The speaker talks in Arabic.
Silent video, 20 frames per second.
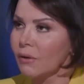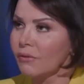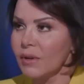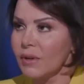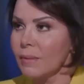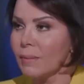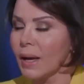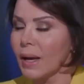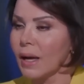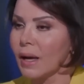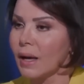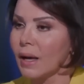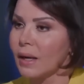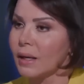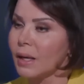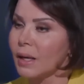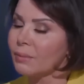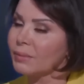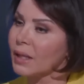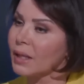فيما
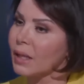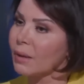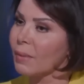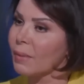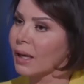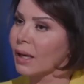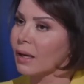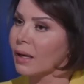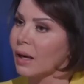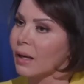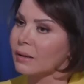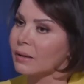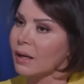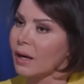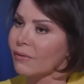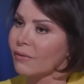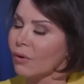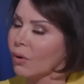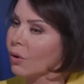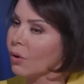لم تتمكن أطراف